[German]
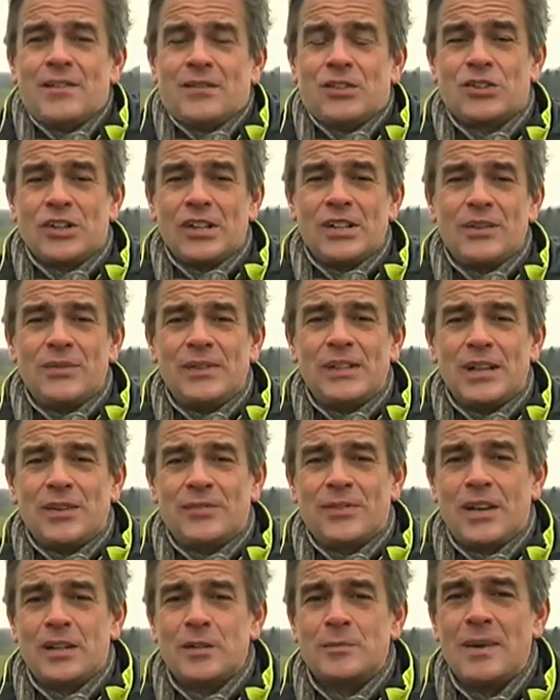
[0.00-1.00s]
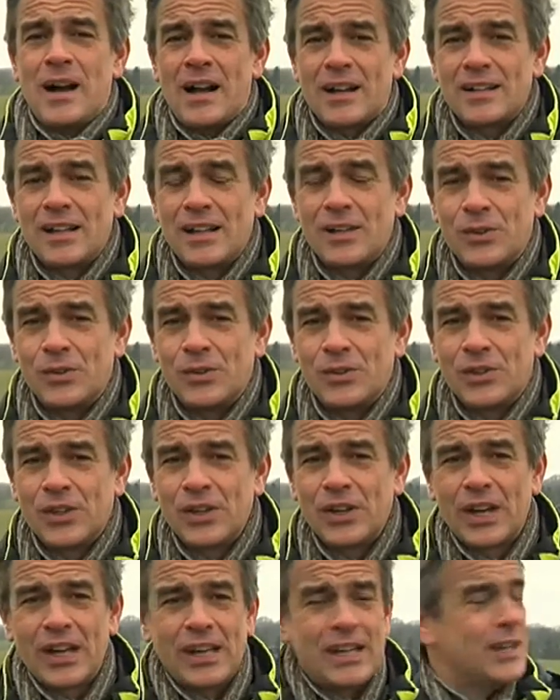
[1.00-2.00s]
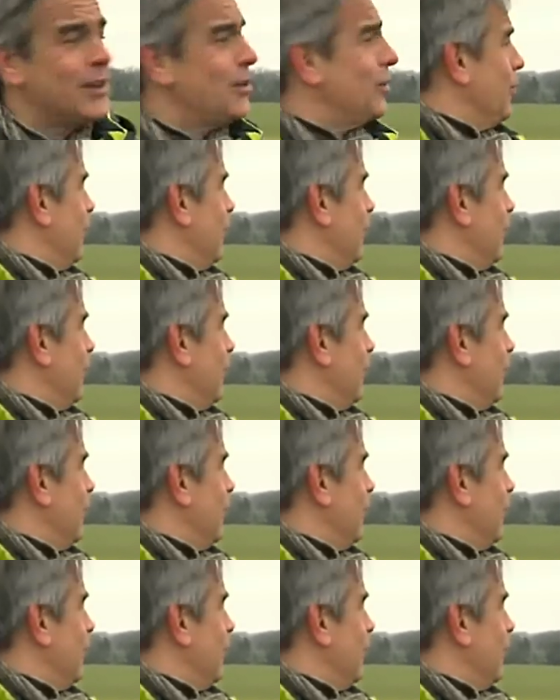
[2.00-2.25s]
Wir stehen hier wieder auf einem Acker und Rehe